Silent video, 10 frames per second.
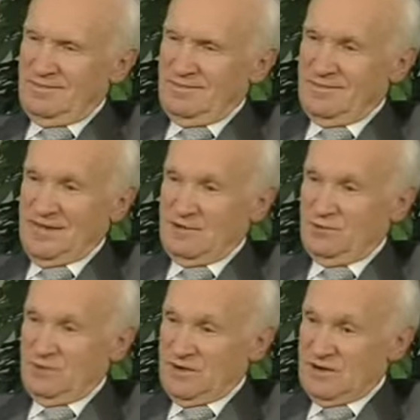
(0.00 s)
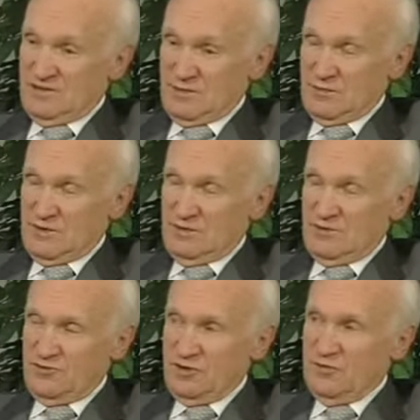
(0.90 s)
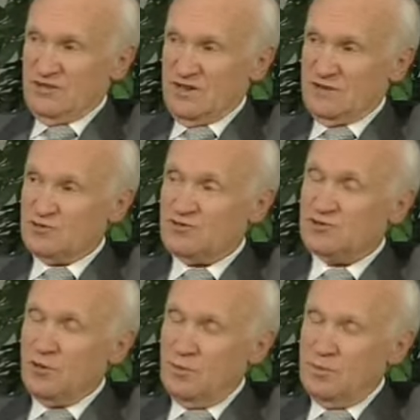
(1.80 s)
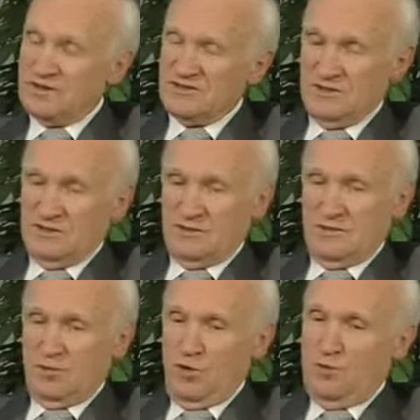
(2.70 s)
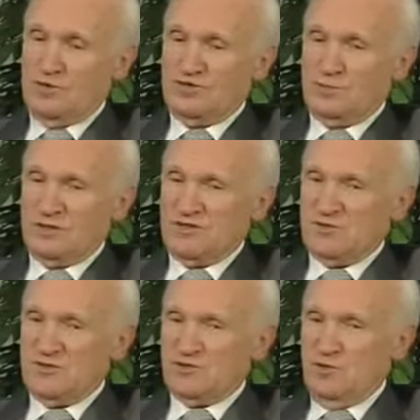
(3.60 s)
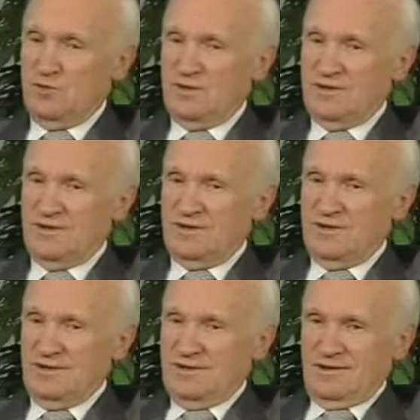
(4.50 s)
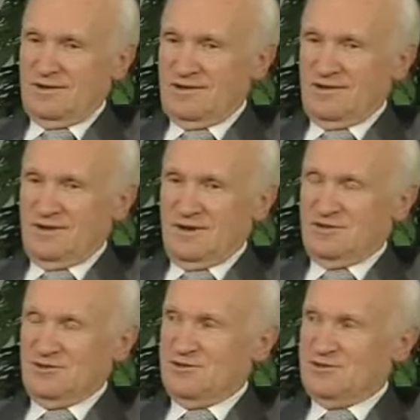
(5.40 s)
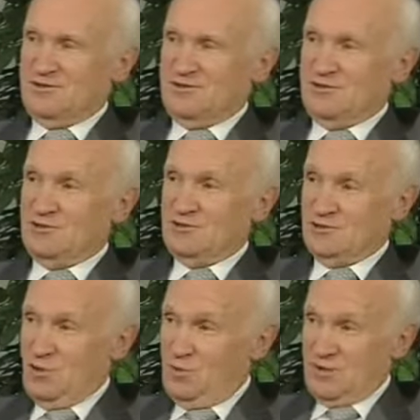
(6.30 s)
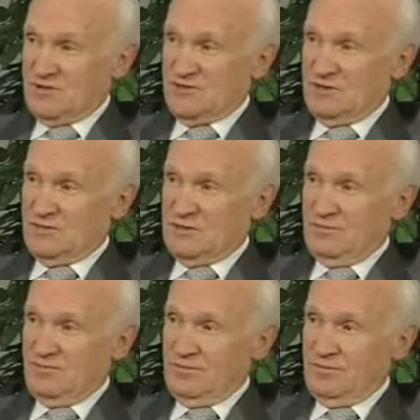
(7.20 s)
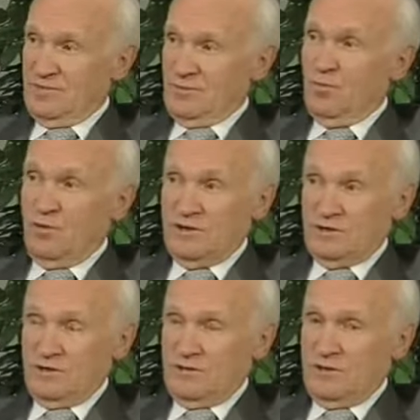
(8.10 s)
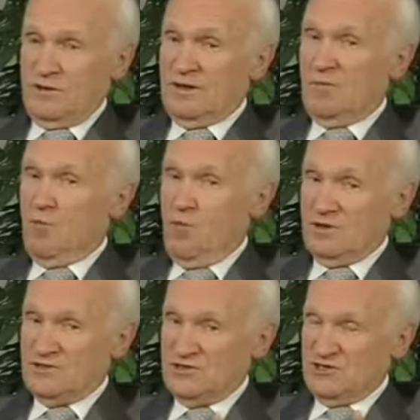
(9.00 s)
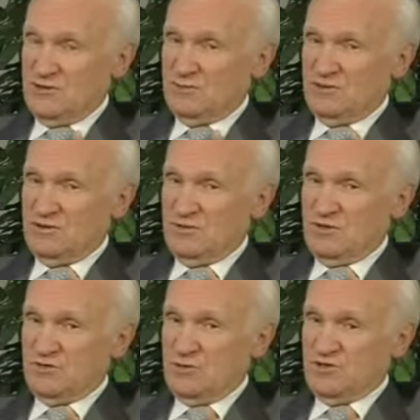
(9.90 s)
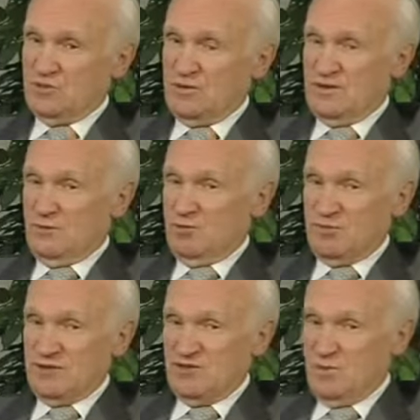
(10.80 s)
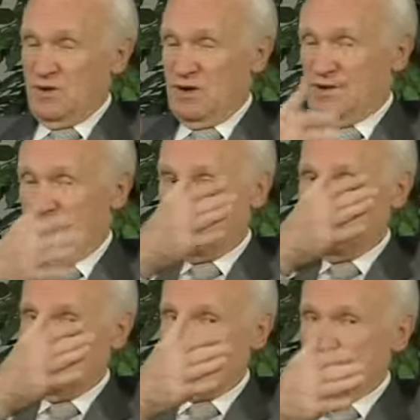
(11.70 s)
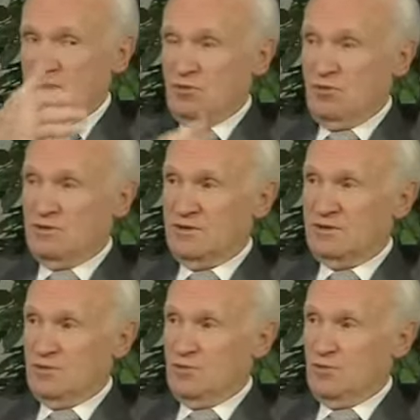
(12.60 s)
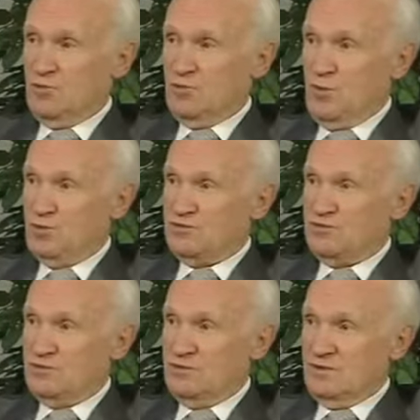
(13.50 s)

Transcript: Дарвин прекрасно понимал, что обезьяна стопроцентным образом приспособлена к этой жизни. Стопроцентным. Более того, она больше, чем человек приспособлен. Она может пройти по канату сердце спокойно, над любой пропастью,